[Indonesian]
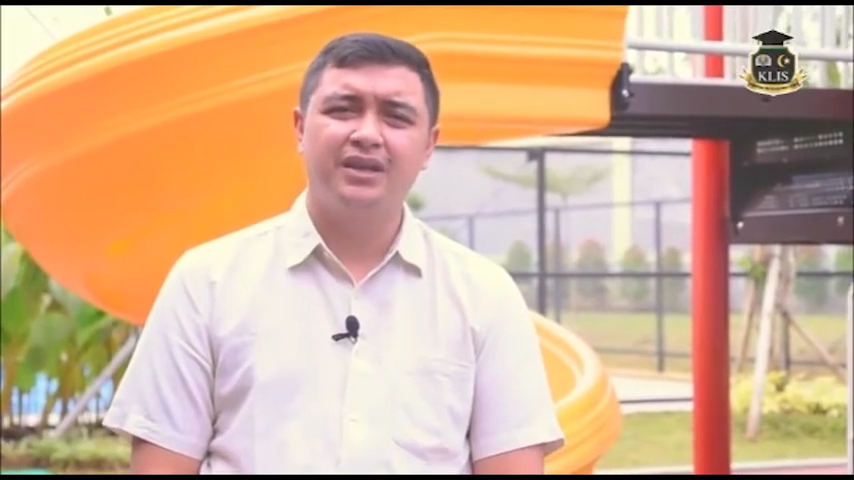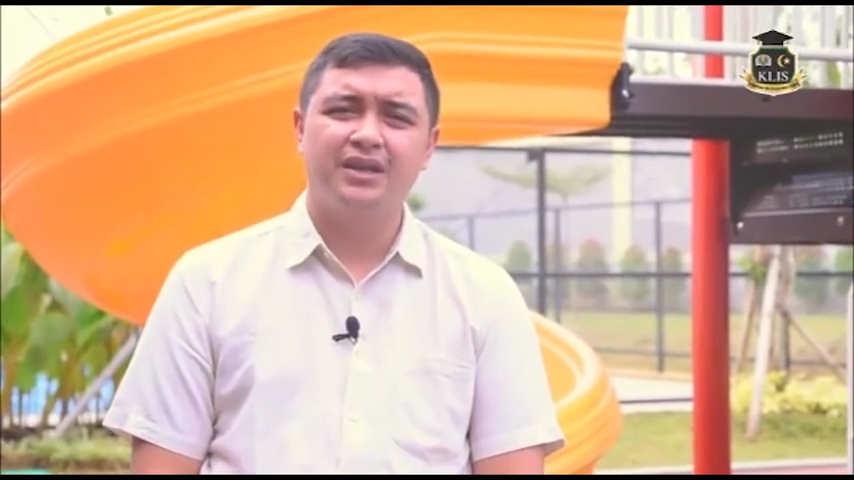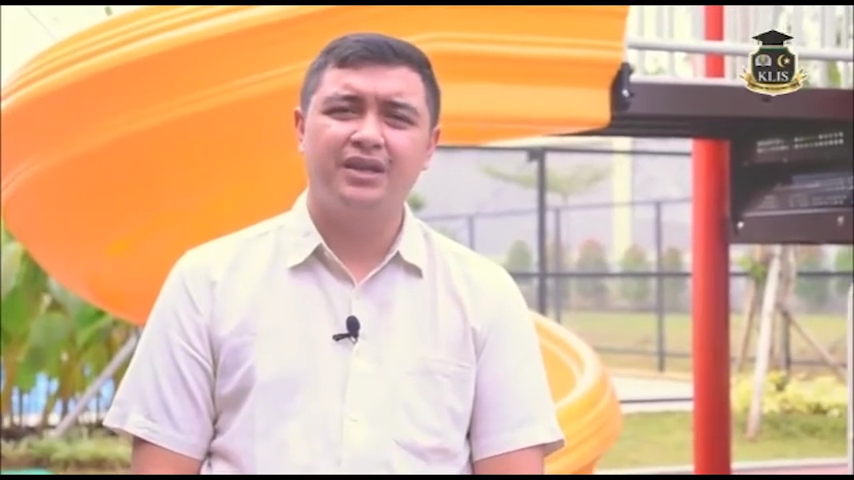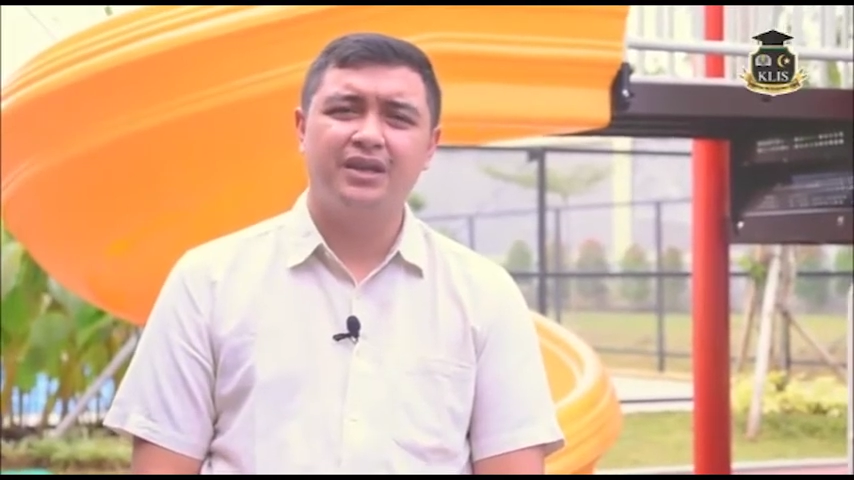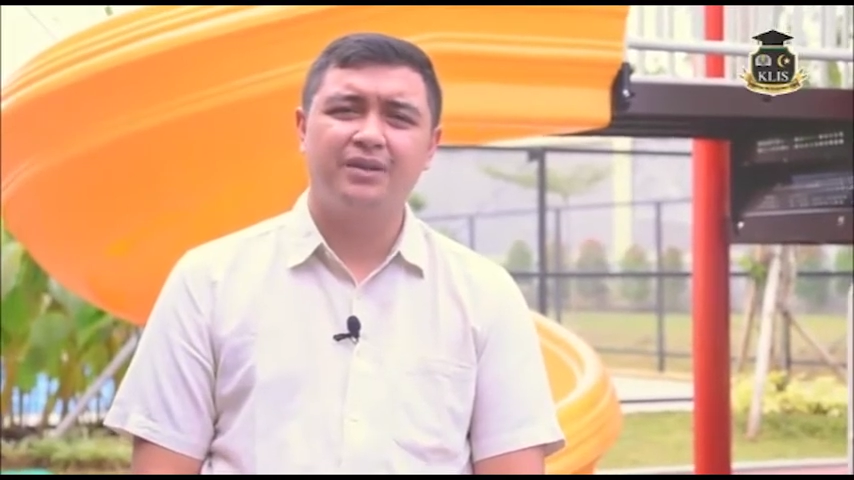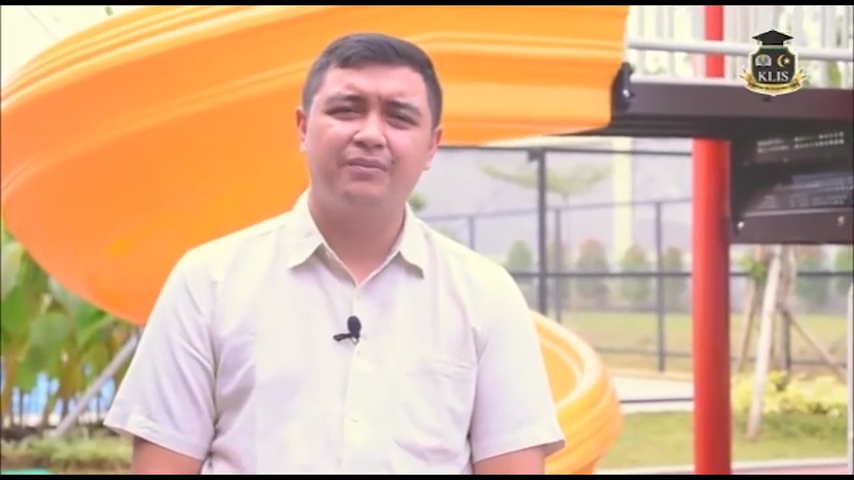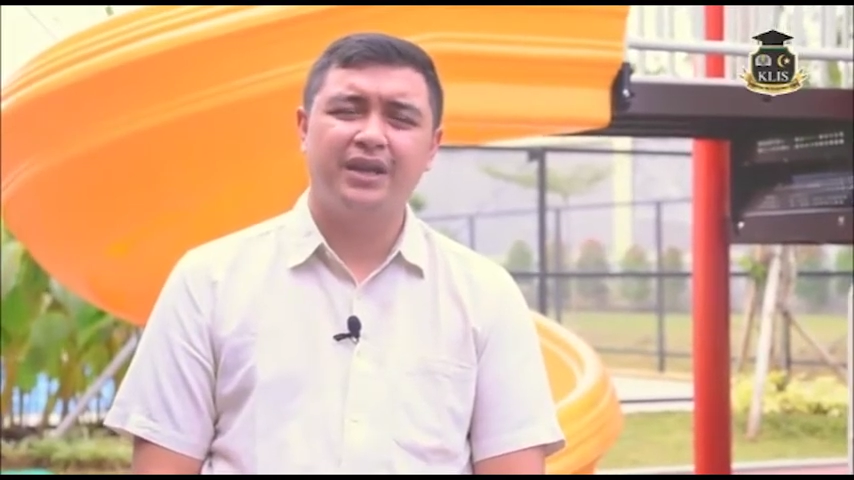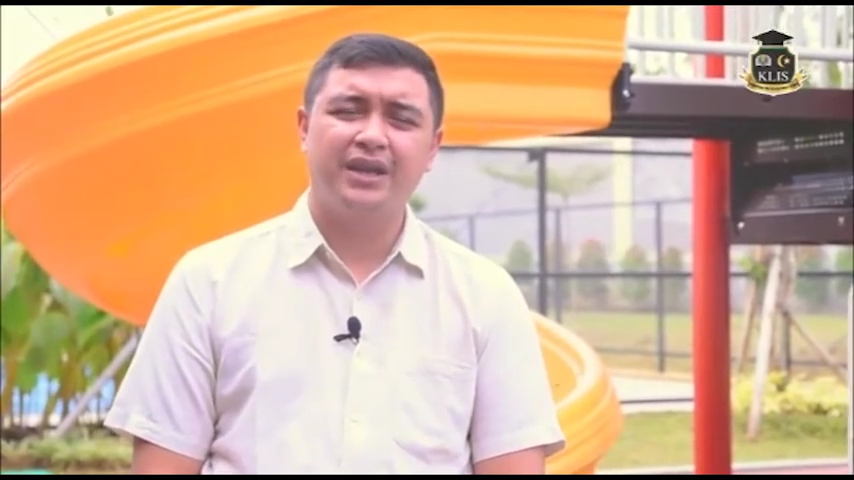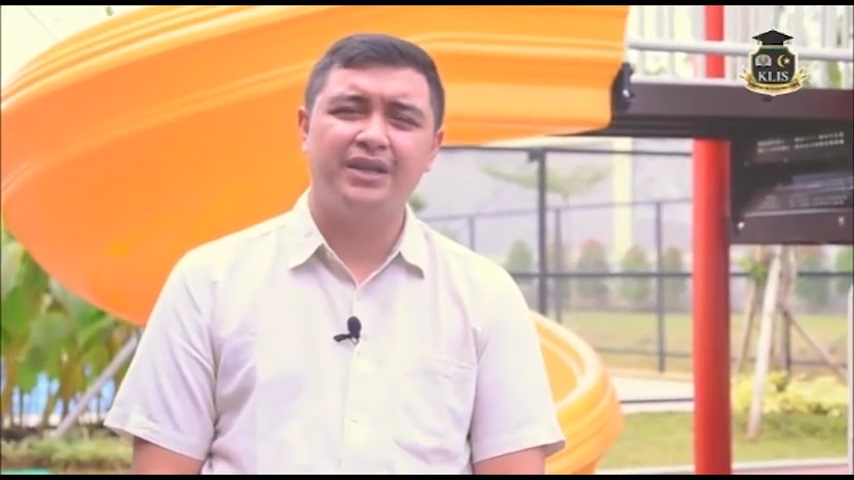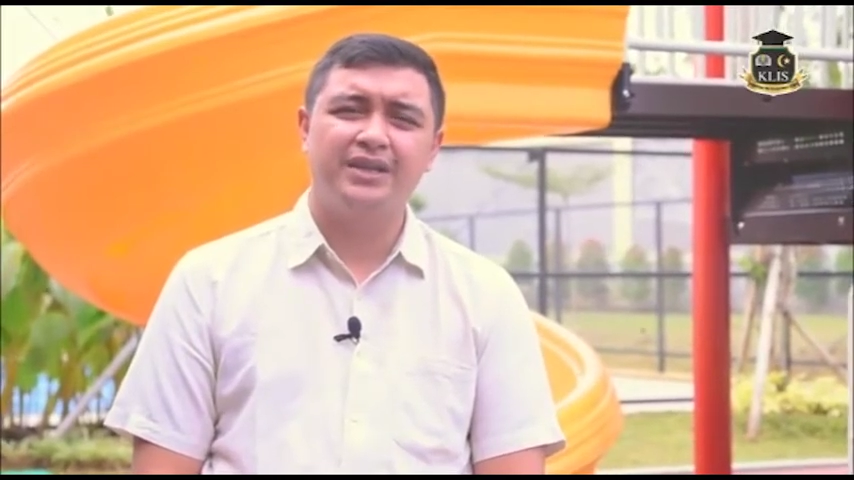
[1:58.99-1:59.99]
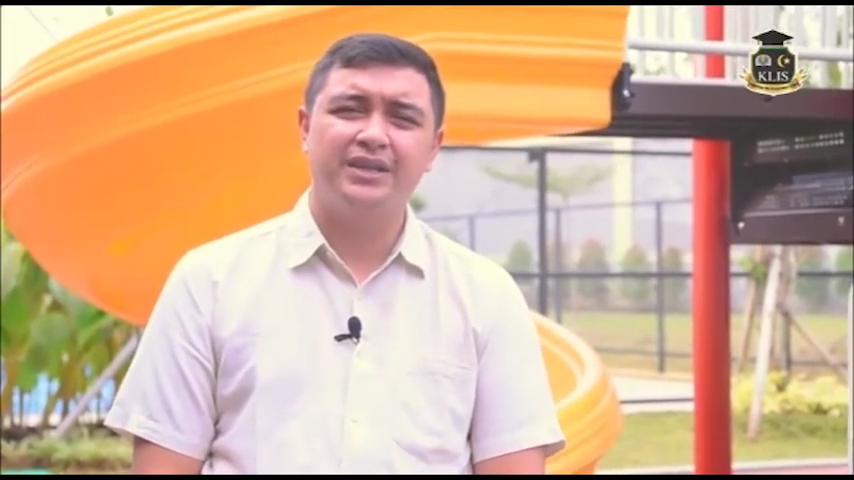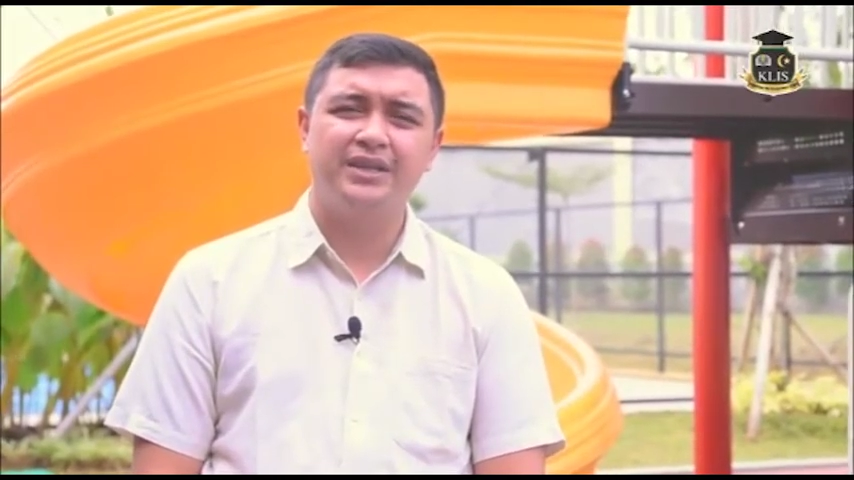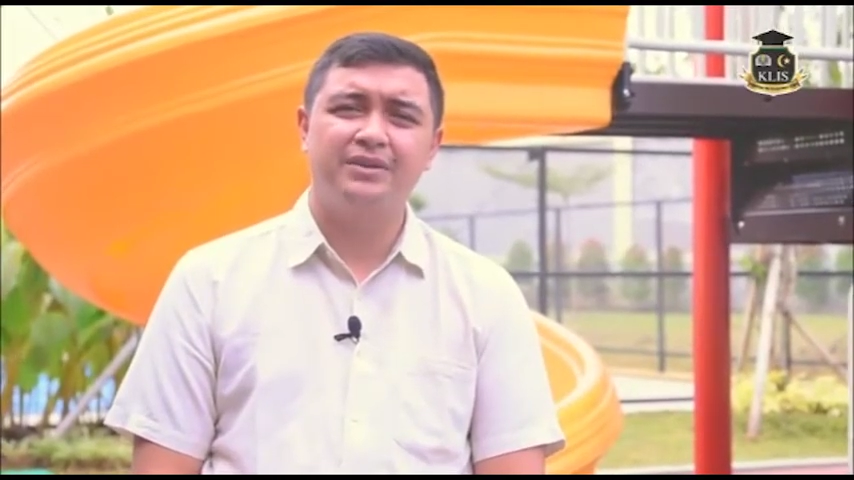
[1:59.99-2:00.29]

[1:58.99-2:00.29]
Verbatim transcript: e, mereka jadi